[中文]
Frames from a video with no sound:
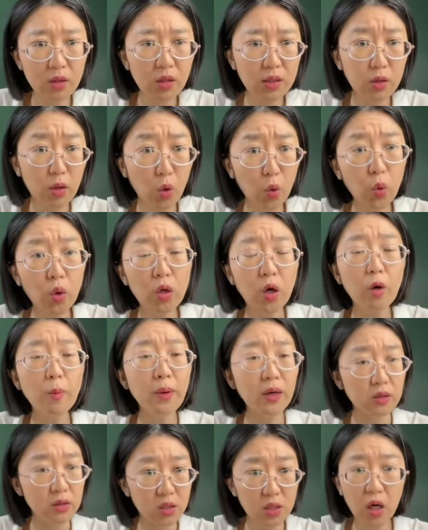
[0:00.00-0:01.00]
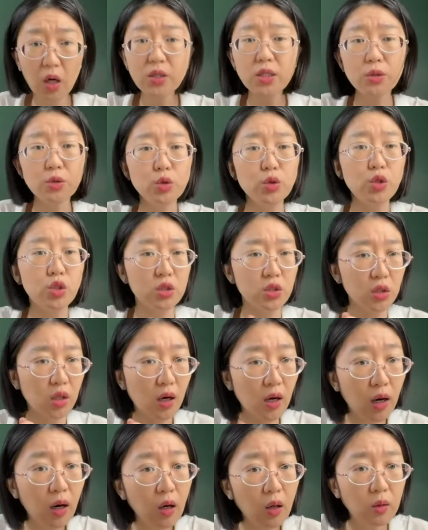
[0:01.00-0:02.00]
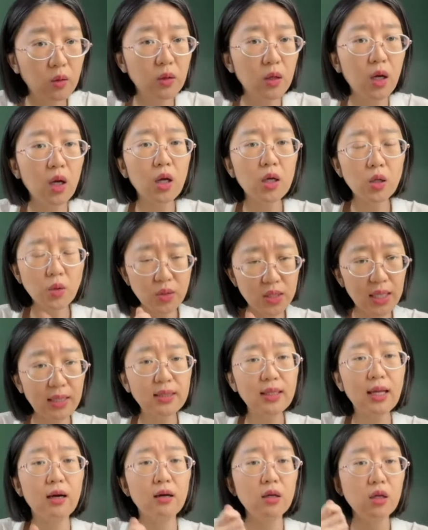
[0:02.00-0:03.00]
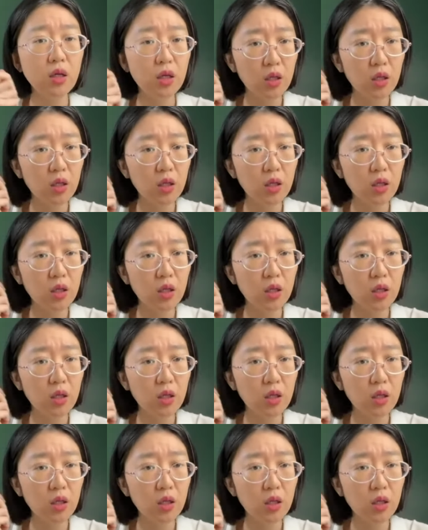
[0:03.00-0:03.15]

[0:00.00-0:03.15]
户口本交上去之后，共产党